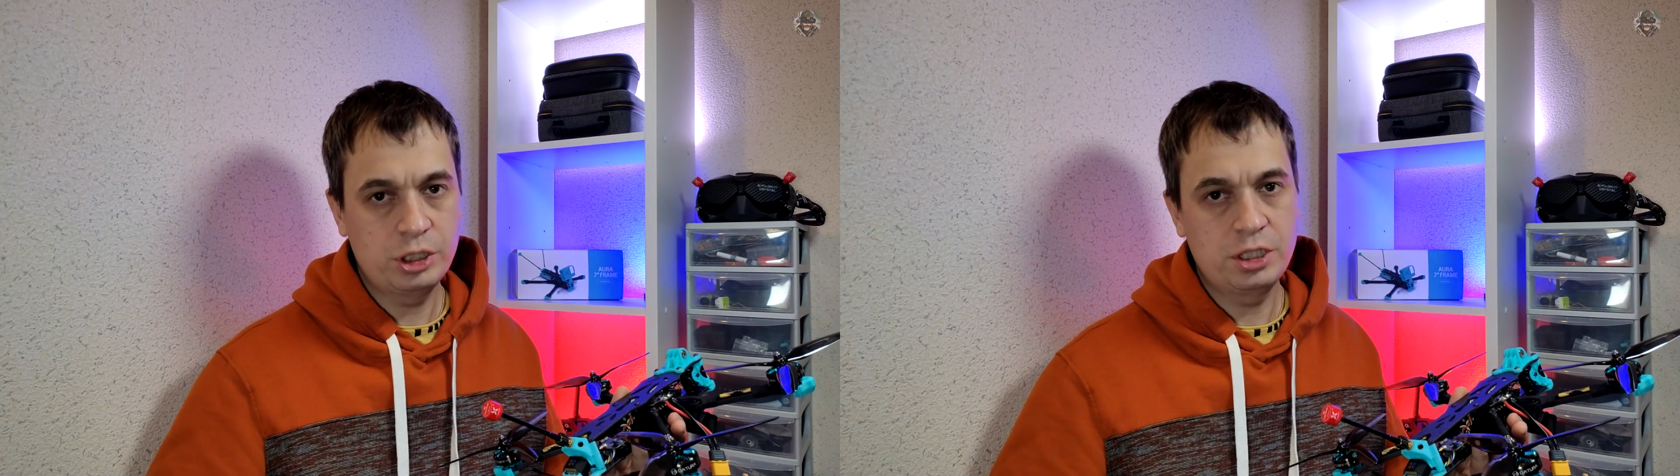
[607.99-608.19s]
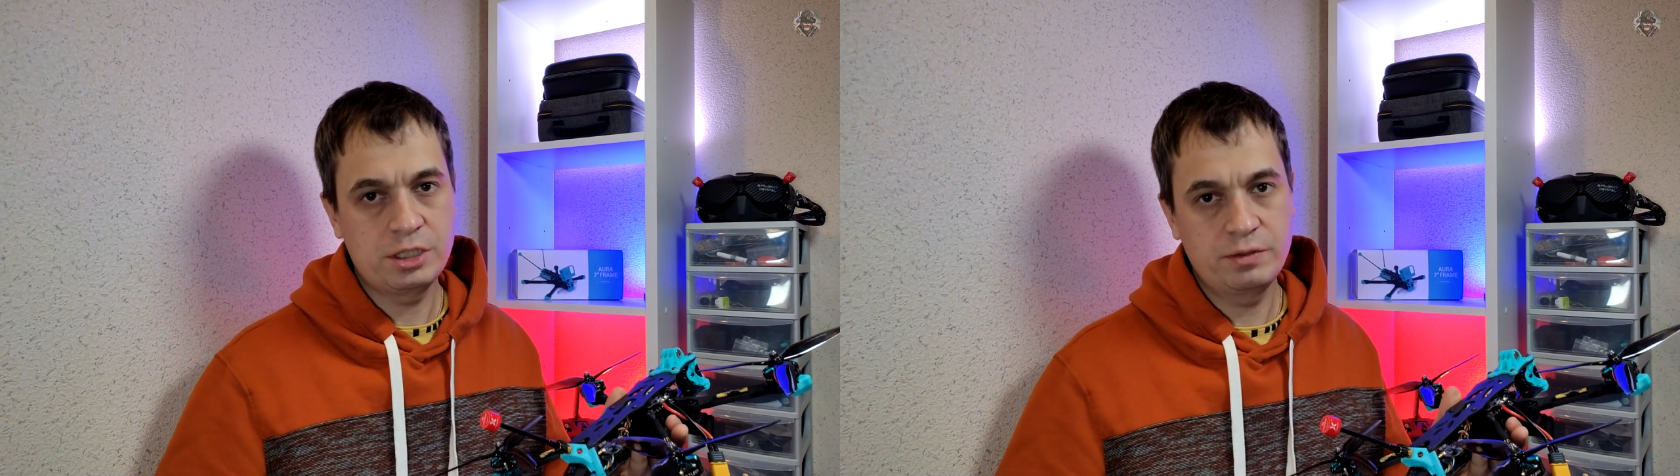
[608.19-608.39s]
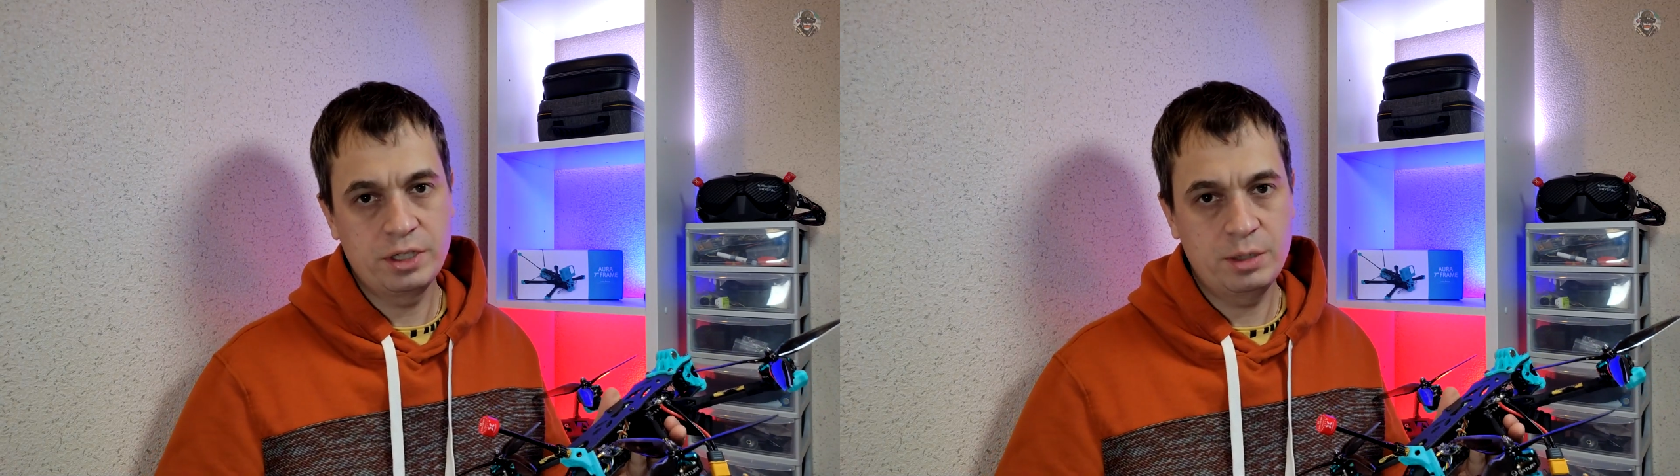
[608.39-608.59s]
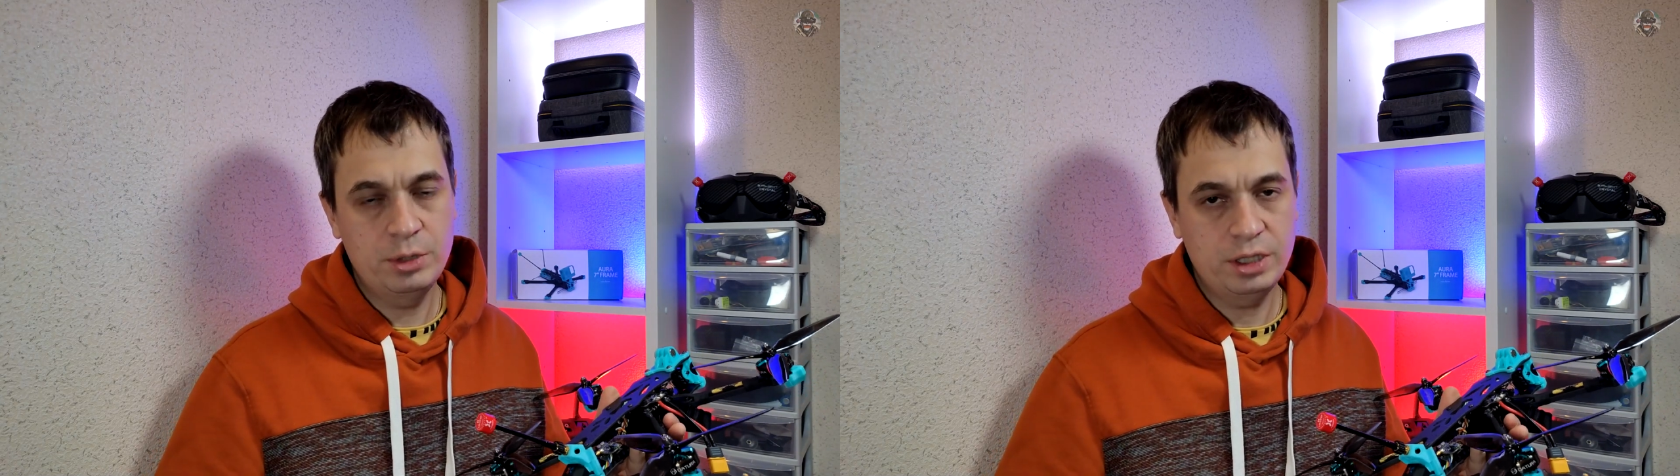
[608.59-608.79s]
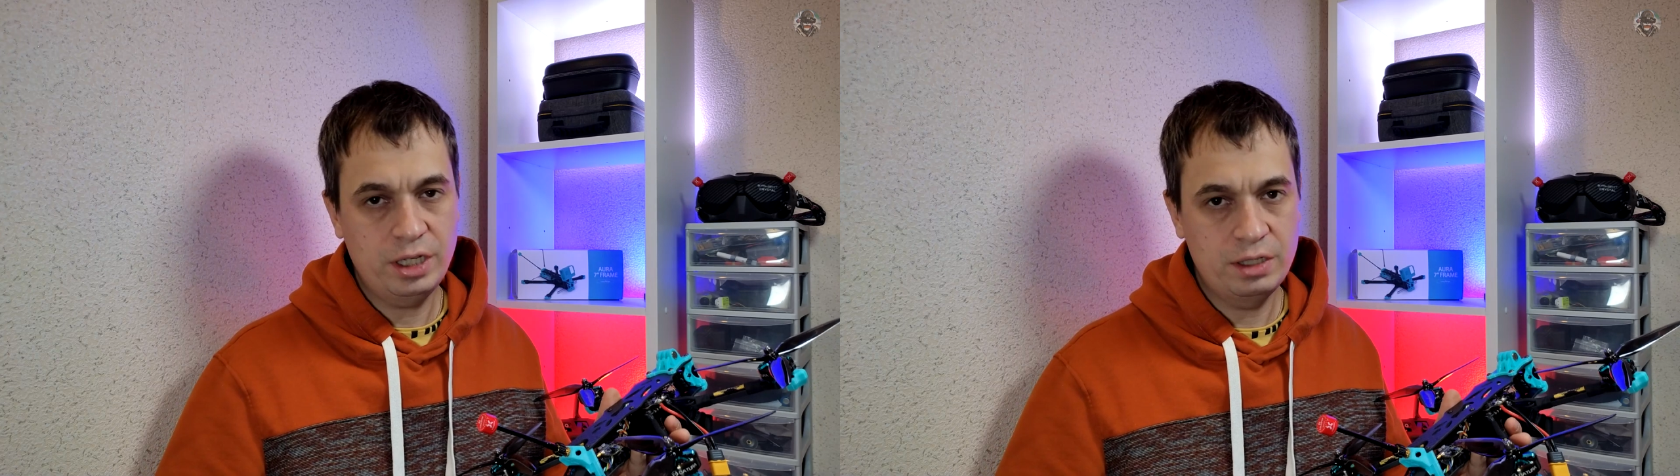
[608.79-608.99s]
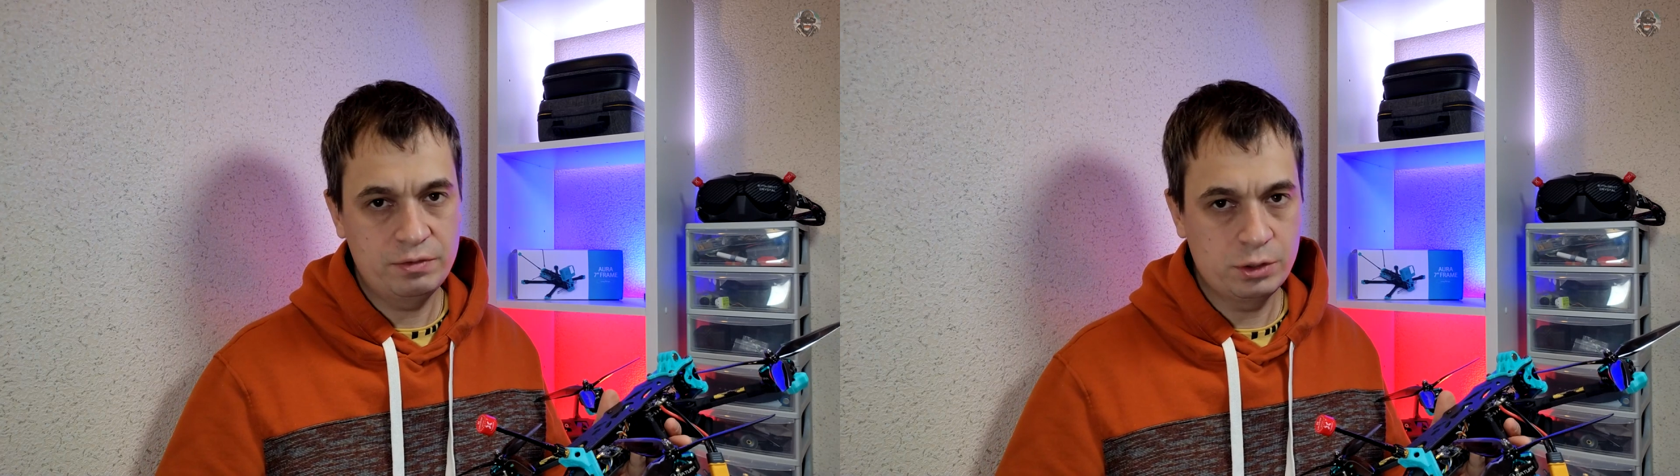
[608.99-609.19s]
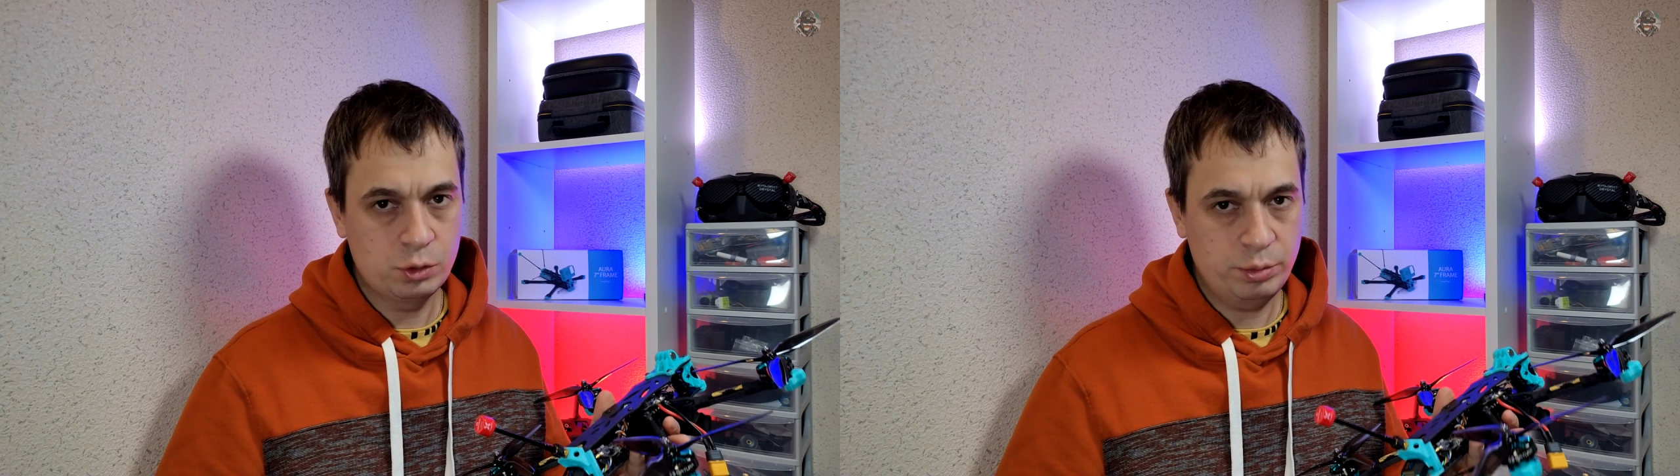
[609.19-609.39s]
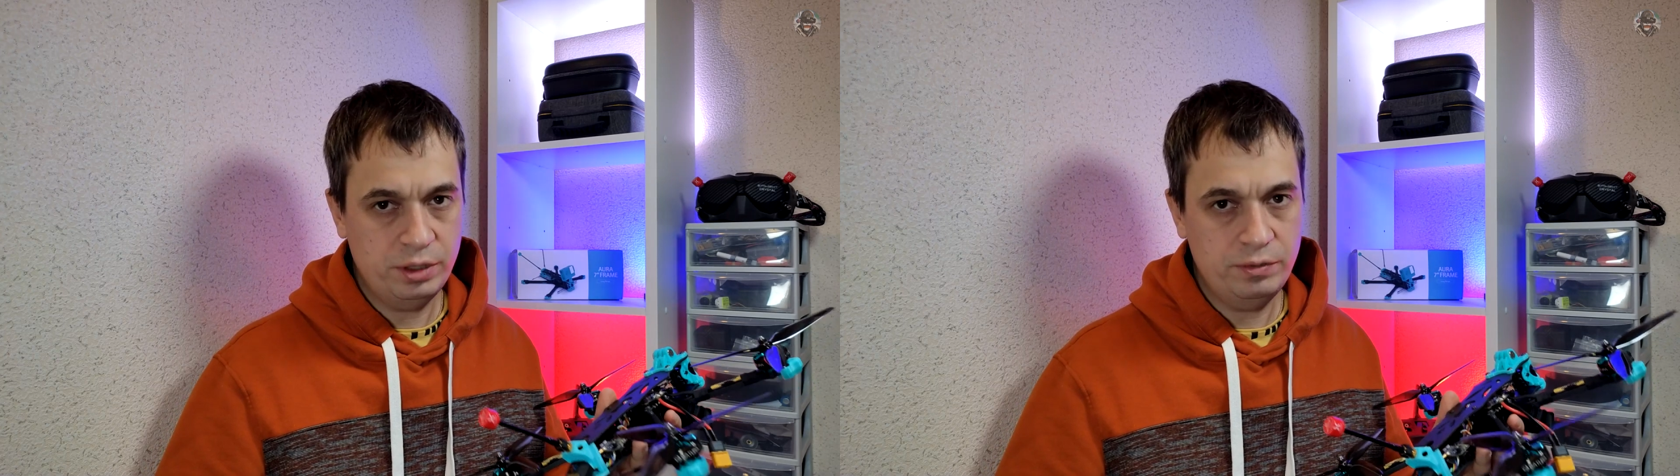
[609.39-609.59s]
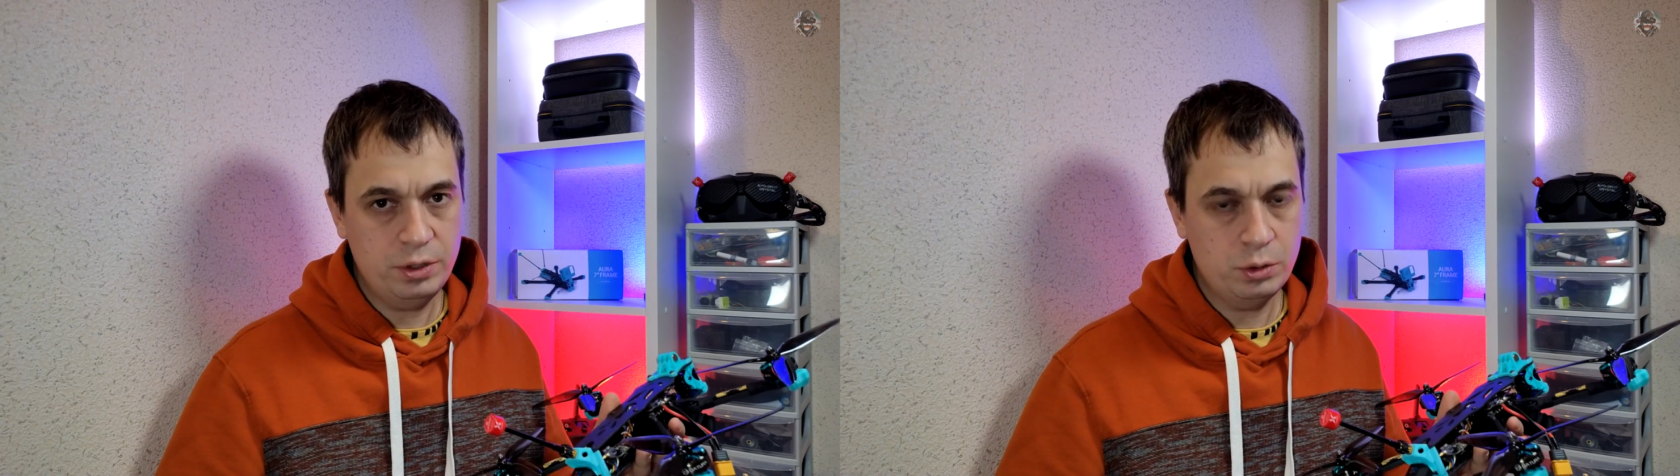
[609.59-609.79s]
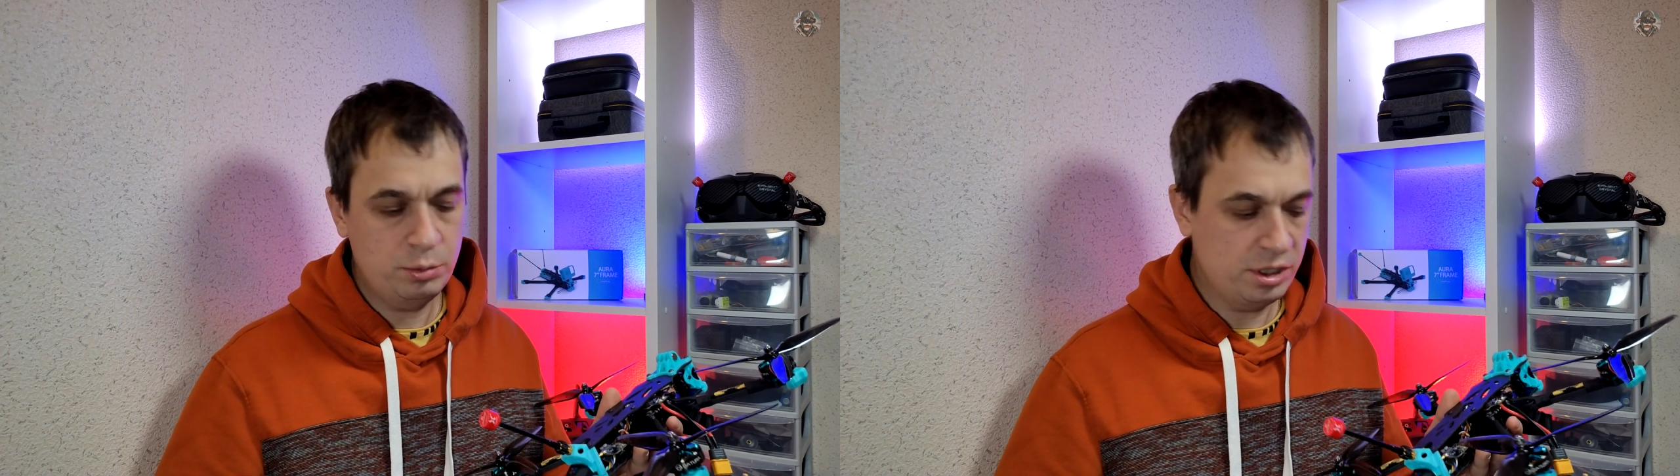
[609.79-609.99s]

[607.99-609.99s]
пишите свои комментарии внизу под видео,